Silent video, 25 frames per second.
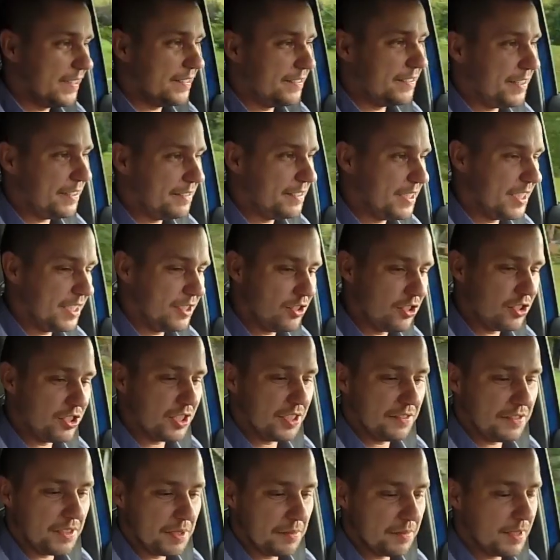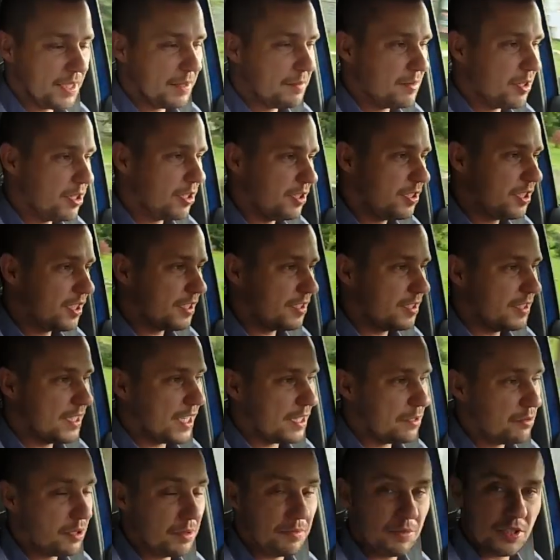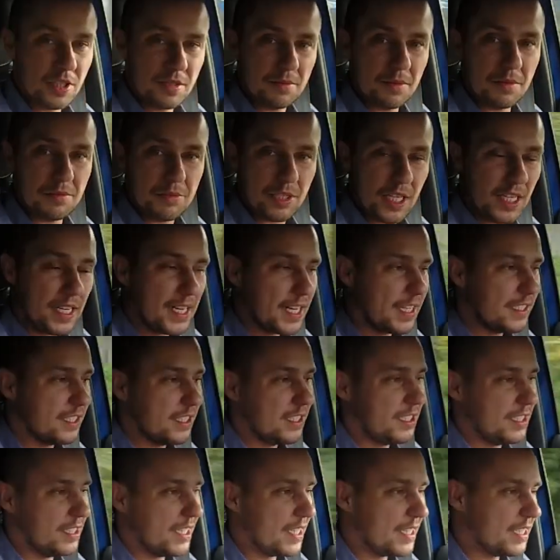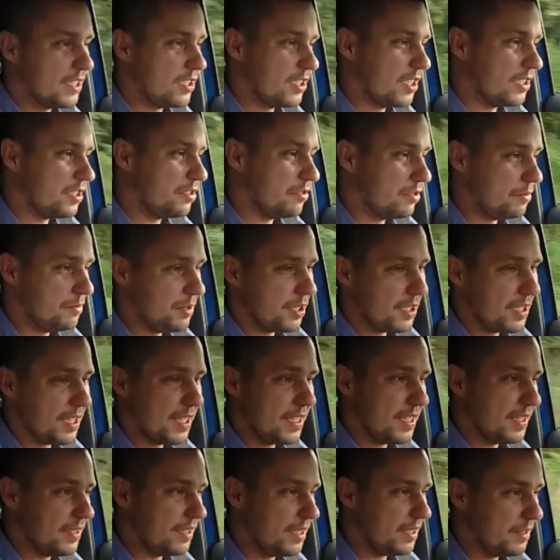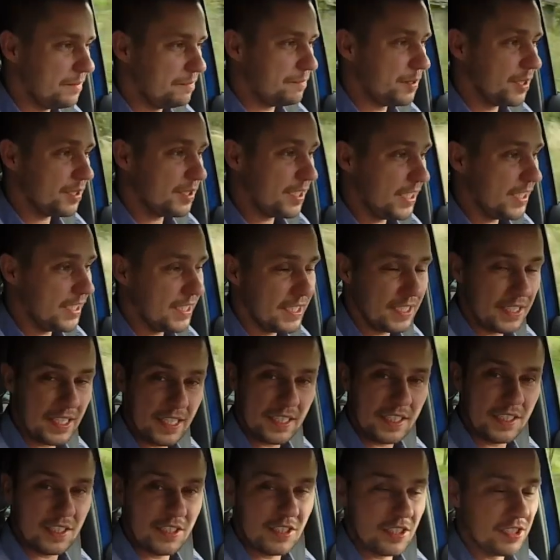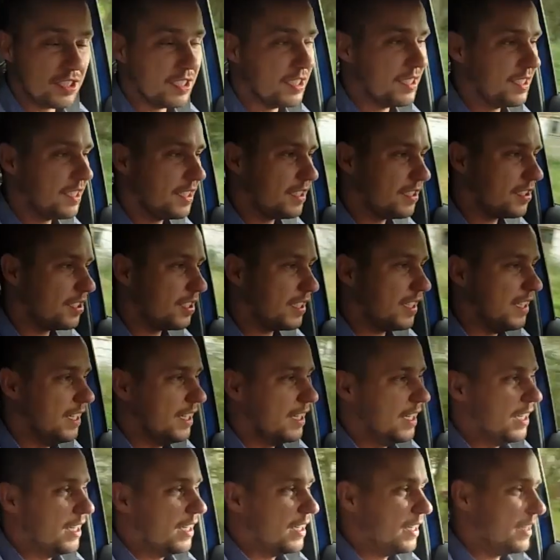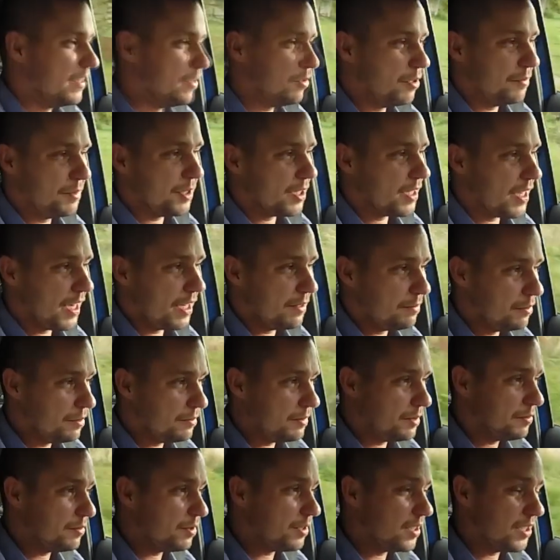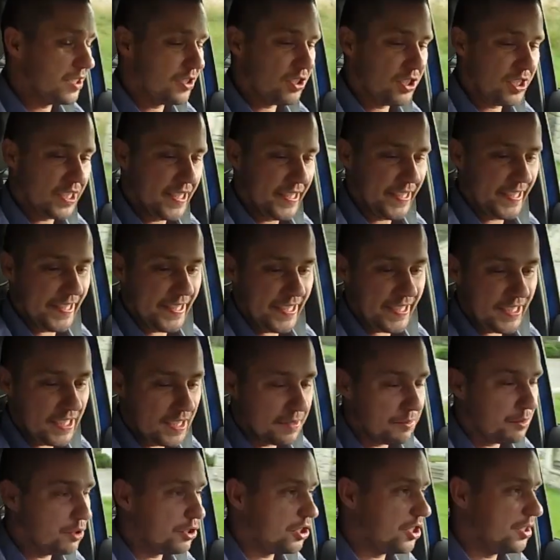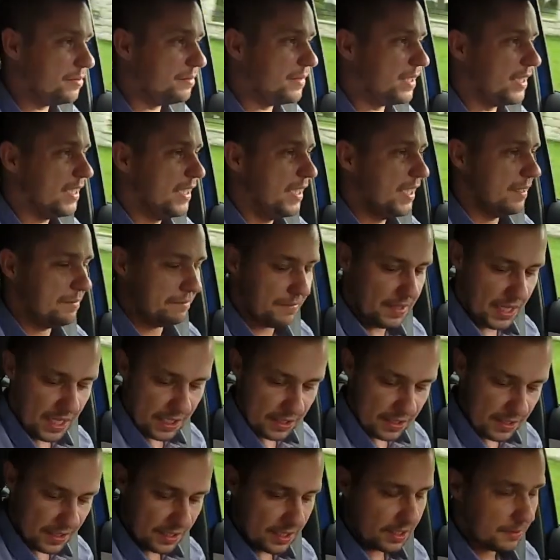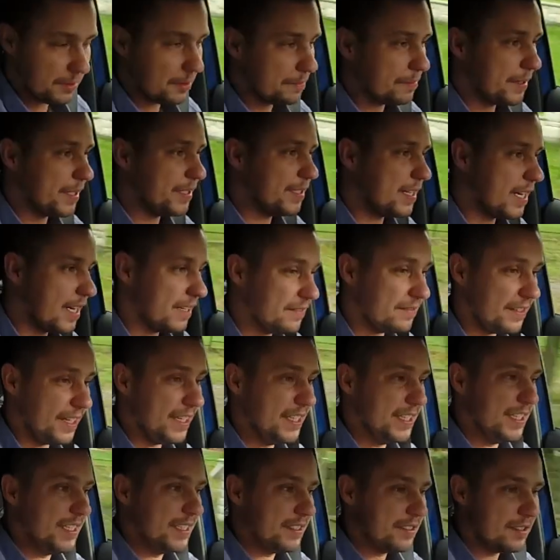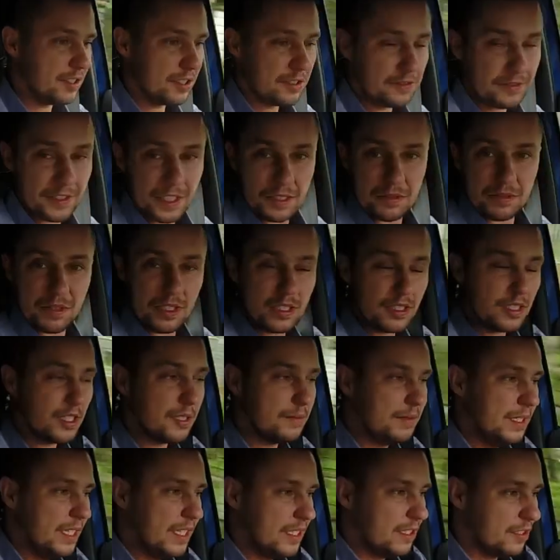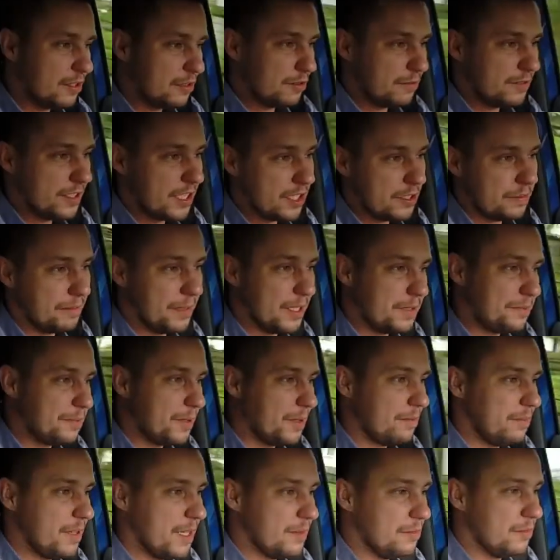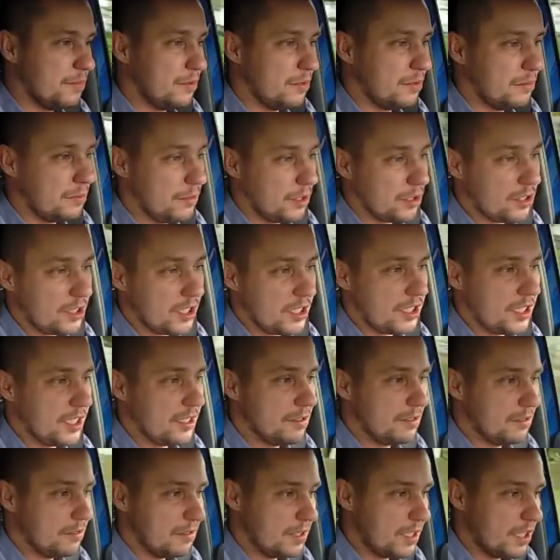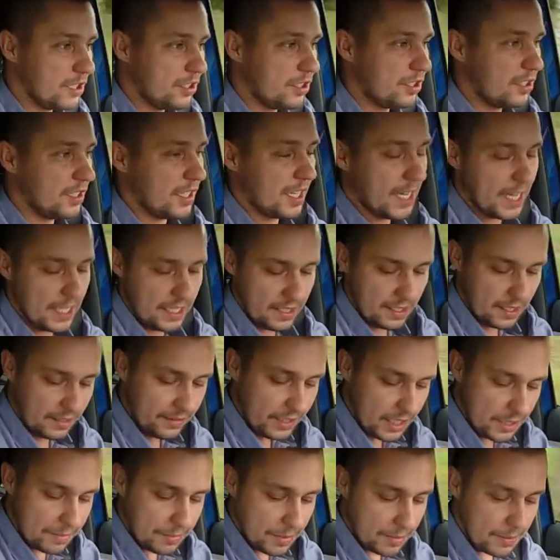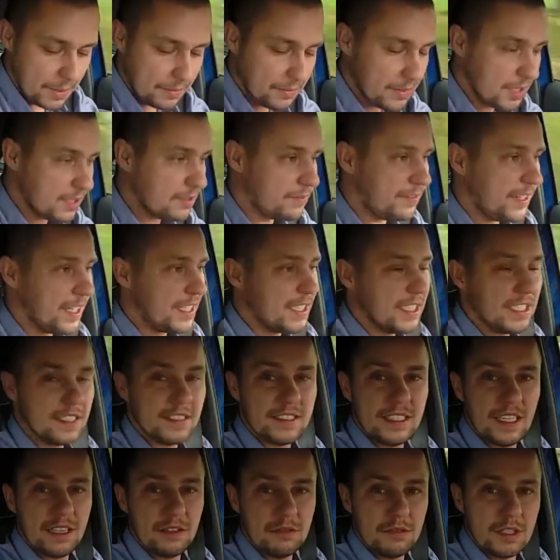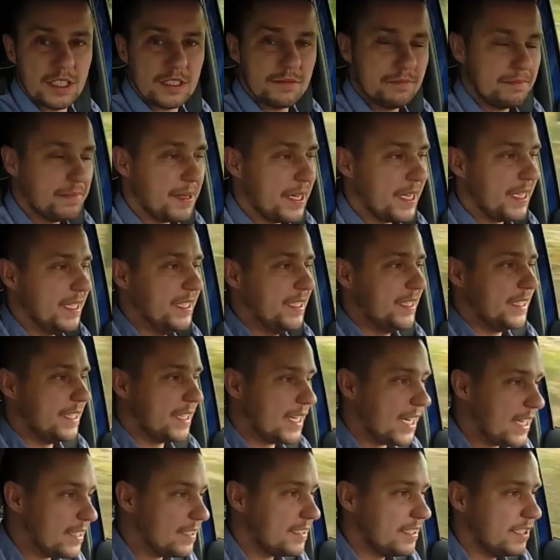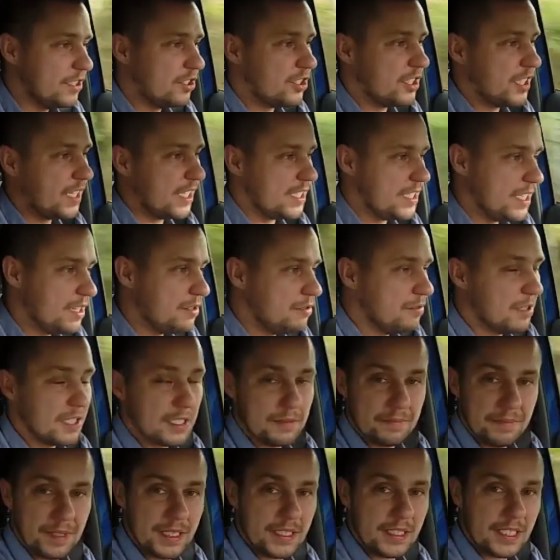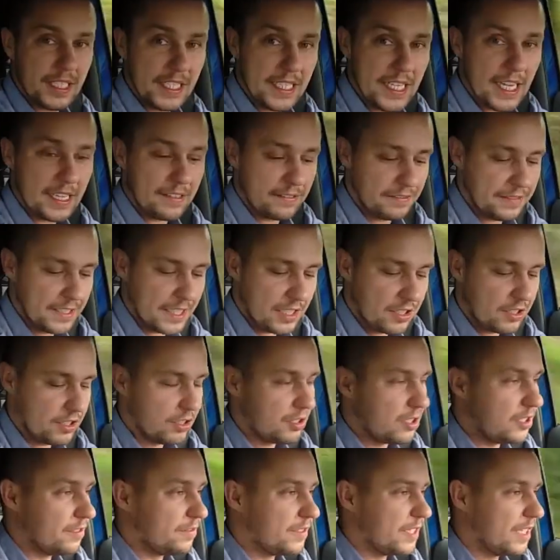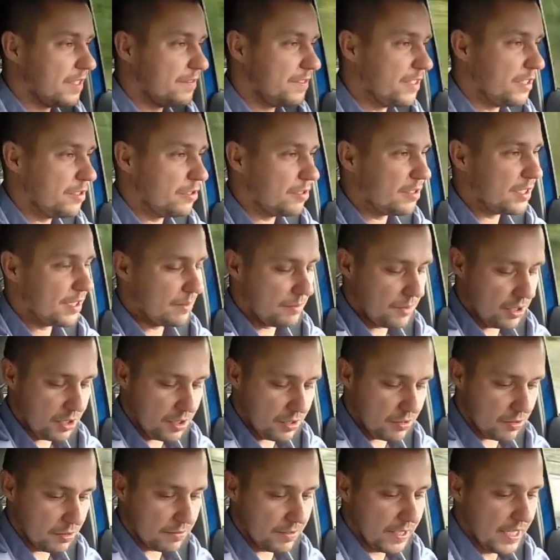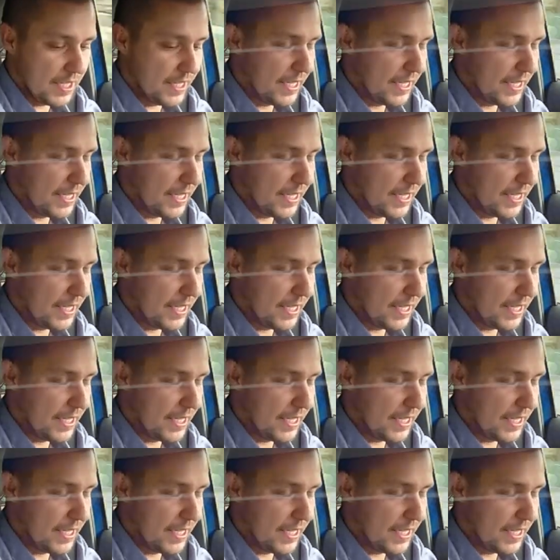wewnętrzny w tym samochodzie, na którym możemy przegrać jakieś nasze ulubione piosenki, jakieś nasze ulubione albumy muzyczne i nie musimy mieć ze sobą pendrive'a, co swoją drogą również bez problemu może się też realizować, bo mamy dwa gniazda USB klasyczne, a nie USB-C jak w większości w tej chwili już samochodów.